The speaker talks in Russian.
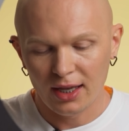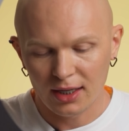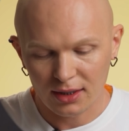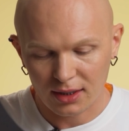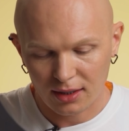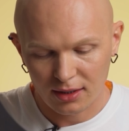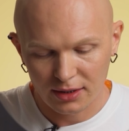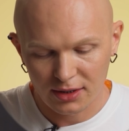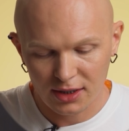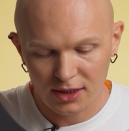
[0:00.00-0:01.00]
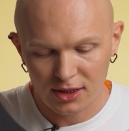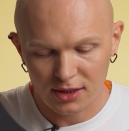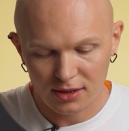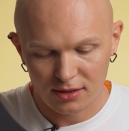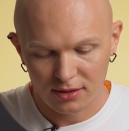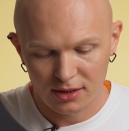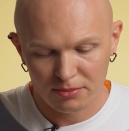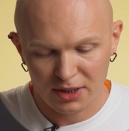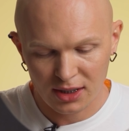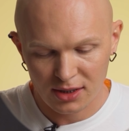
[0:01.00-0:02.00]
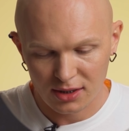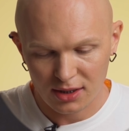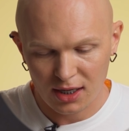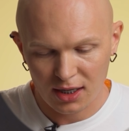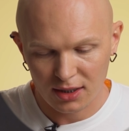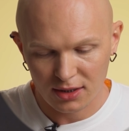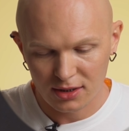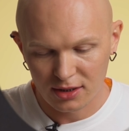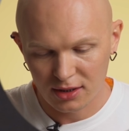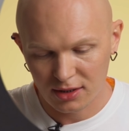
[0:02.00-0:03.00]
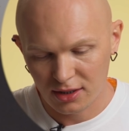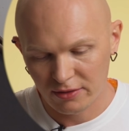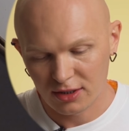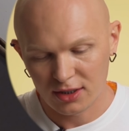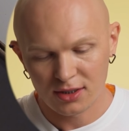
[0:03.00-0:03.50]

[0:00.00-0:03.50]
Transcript: Это 10, 17, Алекс, 9